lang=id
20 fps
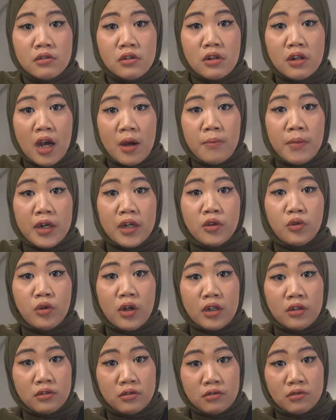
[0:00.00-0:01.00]
ke kamar itu
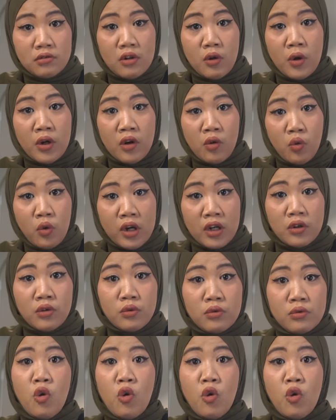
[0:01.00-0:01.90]
kan lewat luar itu